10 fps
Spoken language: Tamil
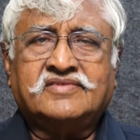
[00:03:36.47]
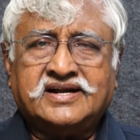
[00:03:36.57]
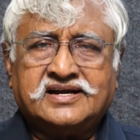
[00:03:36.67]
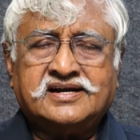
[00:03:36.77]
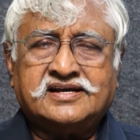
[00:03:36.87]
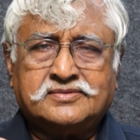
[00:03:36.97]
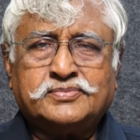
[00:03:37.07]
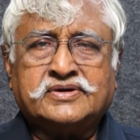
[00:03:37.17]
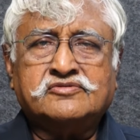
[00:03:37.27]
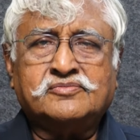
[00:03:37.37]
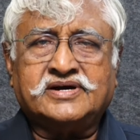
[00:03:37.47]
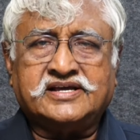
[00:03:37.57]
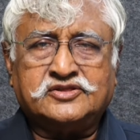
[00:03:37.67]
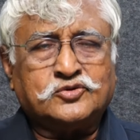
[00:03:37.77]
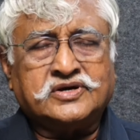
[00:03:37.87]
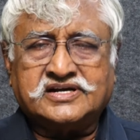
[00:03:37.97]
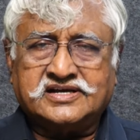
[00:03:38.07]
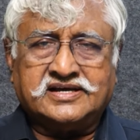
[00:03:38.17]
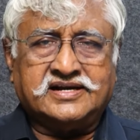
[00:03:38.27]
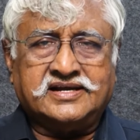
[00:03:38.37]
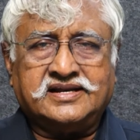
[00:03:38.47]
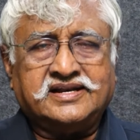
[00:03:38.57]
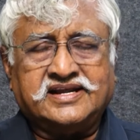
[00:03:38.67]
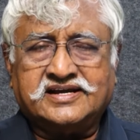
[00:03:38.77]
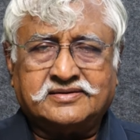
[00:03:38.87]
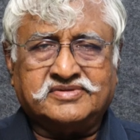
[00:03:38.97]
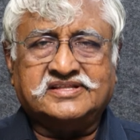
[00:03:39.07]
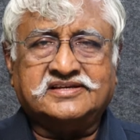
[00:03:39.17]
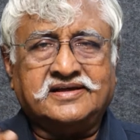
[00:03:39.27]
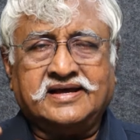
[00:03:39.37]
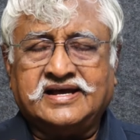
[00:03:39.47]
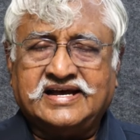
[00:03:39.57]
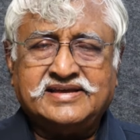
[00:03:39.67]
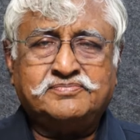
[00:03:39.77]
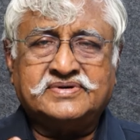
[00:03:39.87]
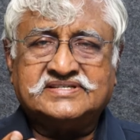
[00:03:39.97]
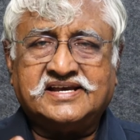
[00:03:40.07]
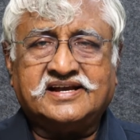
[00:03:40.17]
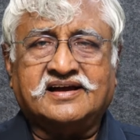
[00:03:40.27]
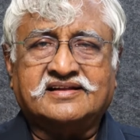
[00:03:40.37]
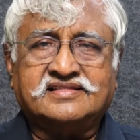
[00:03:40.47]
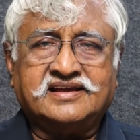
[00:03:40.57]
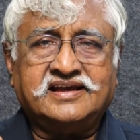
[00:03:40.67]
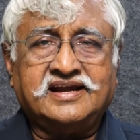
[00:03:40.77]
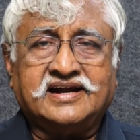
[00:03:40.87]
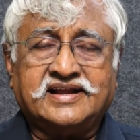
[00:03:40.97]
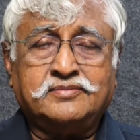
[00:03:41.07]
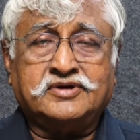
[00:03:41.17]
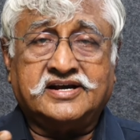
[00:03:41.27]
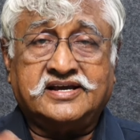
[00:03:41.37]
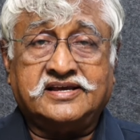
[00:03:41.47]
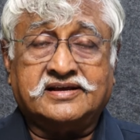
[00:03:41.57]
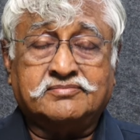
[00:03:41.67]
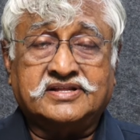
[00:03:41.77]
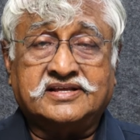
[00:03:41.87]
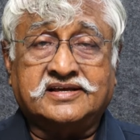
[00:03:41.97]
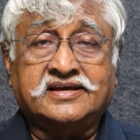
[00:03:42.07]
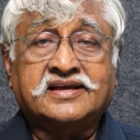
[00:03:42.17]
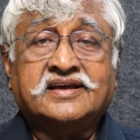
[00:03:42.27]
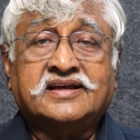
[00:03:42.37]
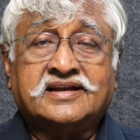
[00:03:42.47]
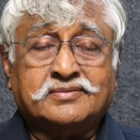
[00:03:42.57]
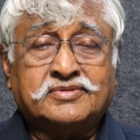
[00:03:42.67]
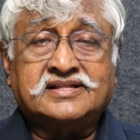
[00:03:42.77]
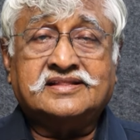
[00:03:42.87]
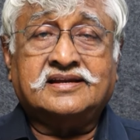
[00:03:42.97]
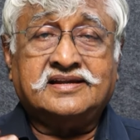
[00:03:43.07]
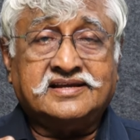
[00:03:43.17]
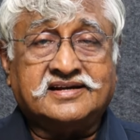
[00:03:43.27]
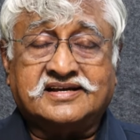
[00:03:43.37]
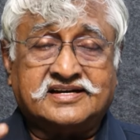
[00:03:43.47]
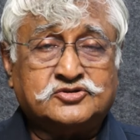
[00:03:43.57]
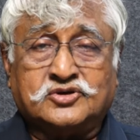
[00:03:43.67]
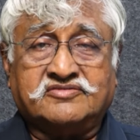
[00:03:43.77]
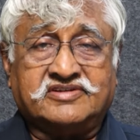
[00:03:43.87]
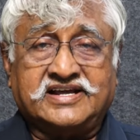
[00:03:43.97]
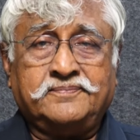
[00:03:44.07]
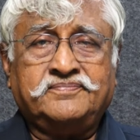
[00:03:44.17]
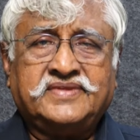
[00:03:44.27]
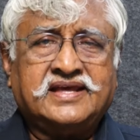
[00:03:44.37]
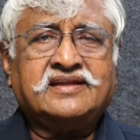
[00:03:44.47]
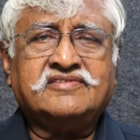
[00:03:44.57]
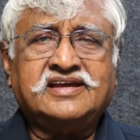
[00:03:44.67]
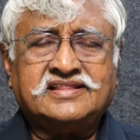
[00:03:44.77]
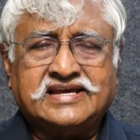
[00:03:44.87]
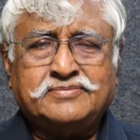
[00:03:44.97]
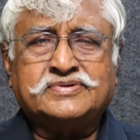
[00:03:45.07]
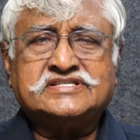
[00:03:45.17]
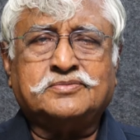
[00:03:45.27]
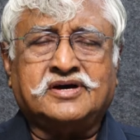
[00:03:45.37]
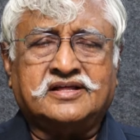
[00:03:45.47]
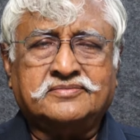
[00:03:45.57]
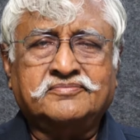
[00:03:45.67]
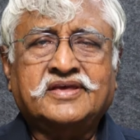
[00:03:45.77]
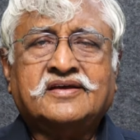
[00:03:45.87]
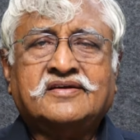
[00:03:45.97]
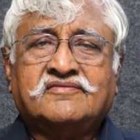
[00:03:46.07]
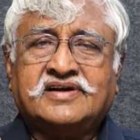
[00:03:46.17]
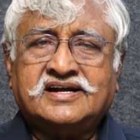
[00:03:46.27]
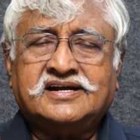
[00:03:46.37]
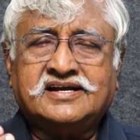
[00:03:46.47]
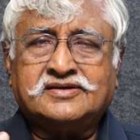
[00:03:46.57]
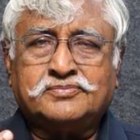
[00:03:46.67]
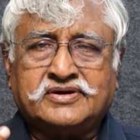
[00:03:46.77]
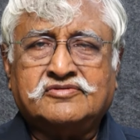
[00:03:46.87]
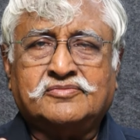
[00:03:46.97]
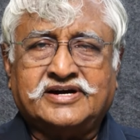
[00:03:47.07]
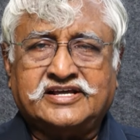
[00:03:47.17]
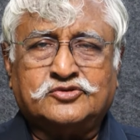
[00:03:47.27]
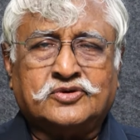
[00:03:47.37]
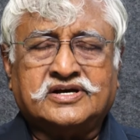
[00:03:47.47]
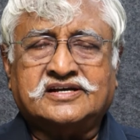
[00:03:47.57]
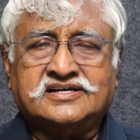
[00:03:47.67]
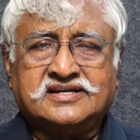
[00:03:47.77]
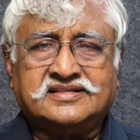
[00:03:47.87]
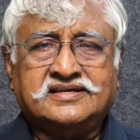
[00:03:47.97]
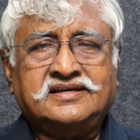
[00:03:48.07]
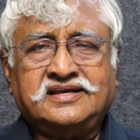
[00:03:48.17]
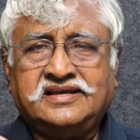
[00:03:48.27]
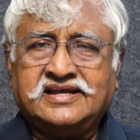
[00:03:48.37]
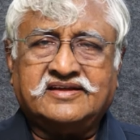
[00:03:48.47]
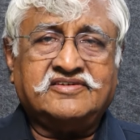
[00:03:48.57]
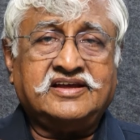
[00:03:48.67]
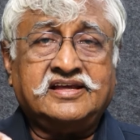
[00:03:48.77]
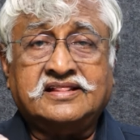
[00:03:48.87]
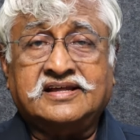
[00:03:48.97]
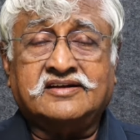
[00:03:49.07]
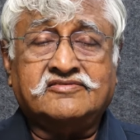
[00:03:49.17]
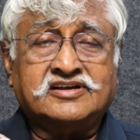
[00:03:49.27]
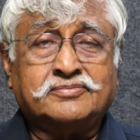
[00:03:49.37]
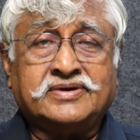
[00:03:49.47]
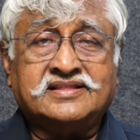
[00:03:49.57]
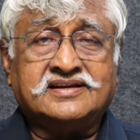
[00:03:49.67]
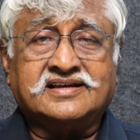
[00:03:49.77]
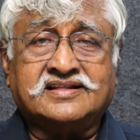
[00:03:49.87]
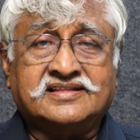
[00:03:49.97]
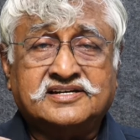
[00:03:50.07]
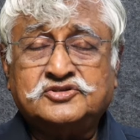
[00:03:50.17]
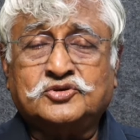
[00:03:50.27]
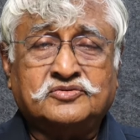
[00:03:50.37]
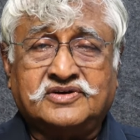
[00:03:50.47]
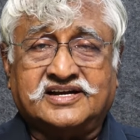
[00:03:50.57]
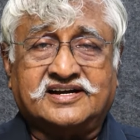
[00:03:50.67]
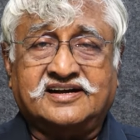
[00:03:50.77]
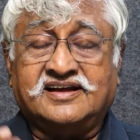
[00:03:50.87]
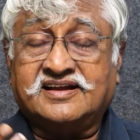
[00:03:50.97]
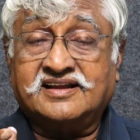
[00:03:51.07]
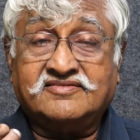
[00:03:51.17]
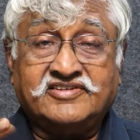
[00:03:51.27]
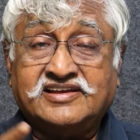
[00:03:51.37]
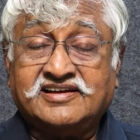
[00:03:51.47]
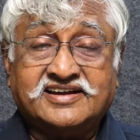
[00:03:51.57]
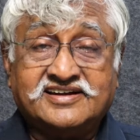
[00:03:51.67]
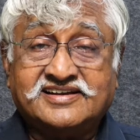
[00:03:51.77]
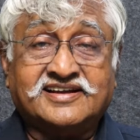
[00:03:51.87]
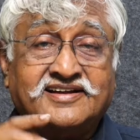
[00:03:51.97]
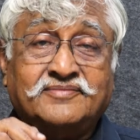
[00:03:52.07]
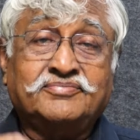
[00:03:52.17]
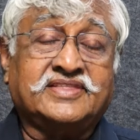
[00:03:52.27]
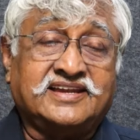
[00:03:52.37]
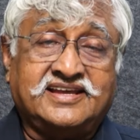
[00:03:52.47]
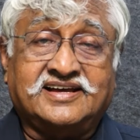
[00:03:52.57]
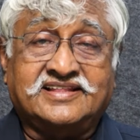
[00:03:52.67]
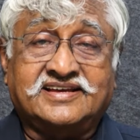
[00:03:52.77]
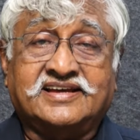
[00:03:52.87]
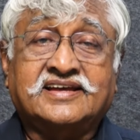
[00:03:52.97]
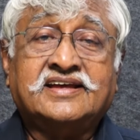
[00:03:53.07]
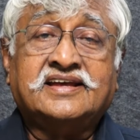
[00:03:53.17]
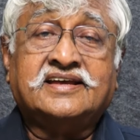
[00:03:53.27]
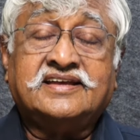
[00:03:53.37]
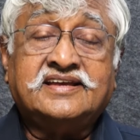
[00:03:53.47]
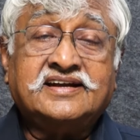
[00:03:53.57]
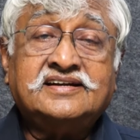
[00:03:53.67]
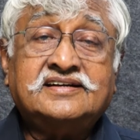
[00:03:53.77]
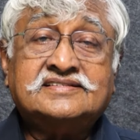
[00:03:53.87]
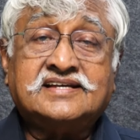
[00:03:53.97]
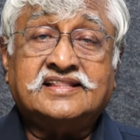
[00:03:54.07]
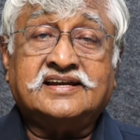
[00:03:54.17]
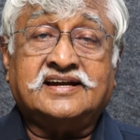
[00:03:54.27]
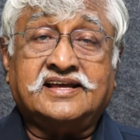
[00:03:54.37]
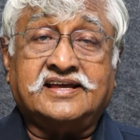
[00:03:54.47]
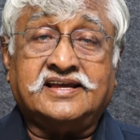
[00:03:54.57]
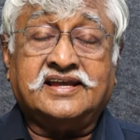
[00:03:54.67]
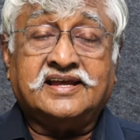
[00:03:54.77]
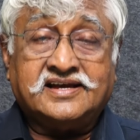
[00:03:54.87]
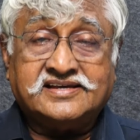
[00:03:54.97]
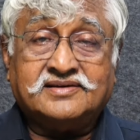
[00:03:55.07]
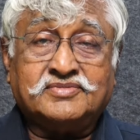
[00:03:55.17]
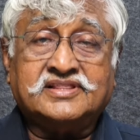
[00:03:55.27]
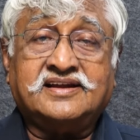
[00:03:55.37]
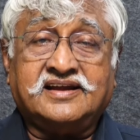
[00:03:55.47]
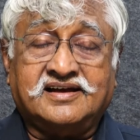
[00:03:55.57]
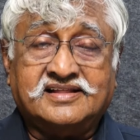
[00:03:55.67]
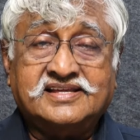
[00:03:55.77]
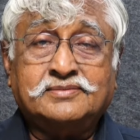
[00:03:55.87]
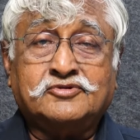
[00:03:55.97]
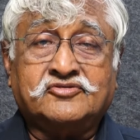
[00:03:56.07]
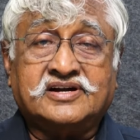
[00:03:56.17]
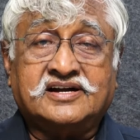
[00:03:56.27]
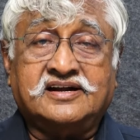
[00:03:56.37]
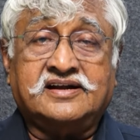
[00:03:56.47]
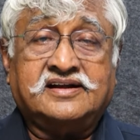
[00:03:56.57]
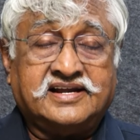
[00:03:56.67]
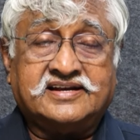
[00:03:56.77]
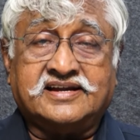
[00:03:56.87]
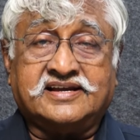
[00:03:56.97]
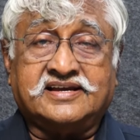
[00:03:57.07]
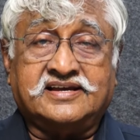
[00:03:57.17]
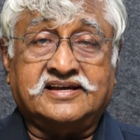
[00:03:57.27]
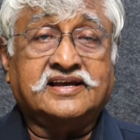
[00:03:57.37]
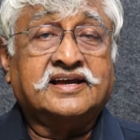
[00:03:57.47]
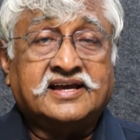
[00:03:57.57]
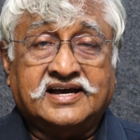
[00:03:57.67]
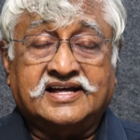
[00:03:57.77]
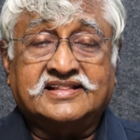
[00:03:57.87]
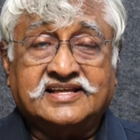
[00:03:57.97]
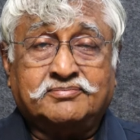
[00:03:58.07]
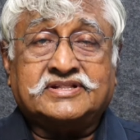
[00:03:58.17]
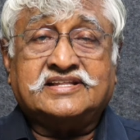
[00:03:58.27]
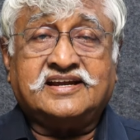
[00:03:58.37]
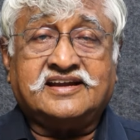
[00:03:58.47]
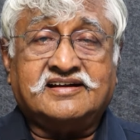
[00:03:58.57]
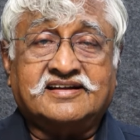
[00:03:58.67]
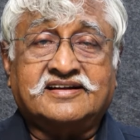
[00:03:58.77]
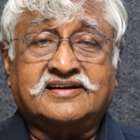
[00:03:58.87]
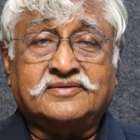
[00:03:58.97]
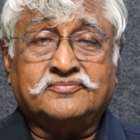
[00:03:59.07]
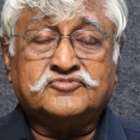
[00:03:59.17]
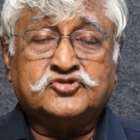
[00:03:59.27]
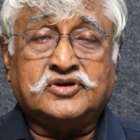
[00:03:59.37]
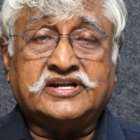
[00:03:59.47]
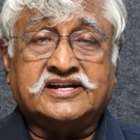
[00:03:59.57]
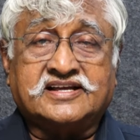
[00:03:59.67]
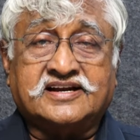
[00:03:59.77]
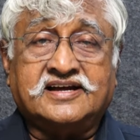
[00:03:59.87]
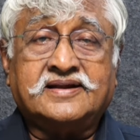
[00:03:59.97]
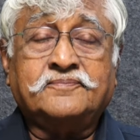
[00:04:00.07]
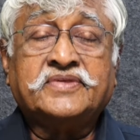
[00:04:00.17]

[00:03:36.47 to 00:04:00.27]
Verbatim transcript: வடகிழக்கு பருவமழை தொடங்குகிற நேரம் இது ஐப்பசி கார்த்திகை அடைமழை என்பது நம்மிடத்தில் இருக்கிற சொலவடை எனவே இந்த ஐப்பசி மாதம் வடகிழக்கு பருவமழை தொடங்குகிறது எனவே இந்த அளவுக்கு பெய்திருக்கிறது என்று சொல்லுவார்கள் ஆனால் விஞ்ஞானிகளுக்கெல்லாம் தெரியாத இரண்டு செய்திகளை ஐயா மதுரை ஆதீனம் அவர்கள் நேற்றைக்கு அந்த பத்திரிகையாளர்களிடம் சொல்லியிருக்கிறார்